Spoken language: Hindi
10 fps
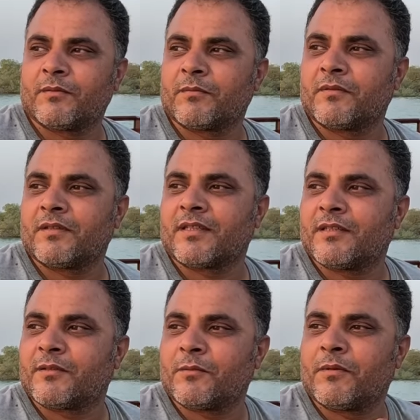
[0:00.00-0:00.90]
तुमको
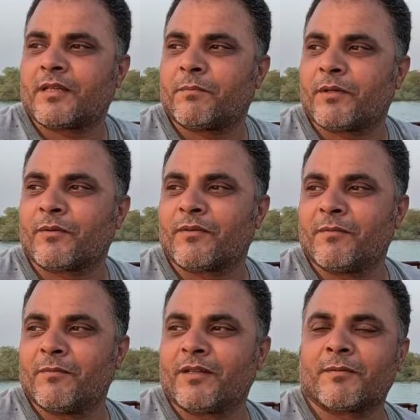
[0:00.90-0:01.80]
निकले तुम्हारा पर
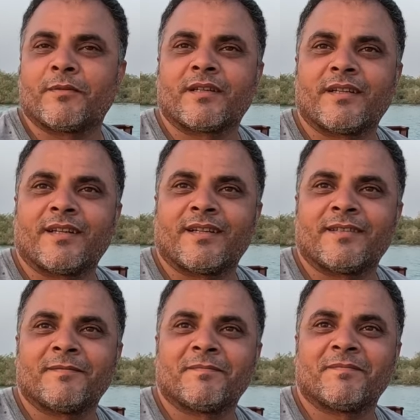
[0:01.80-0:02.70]
उसी मुल्क पे गया है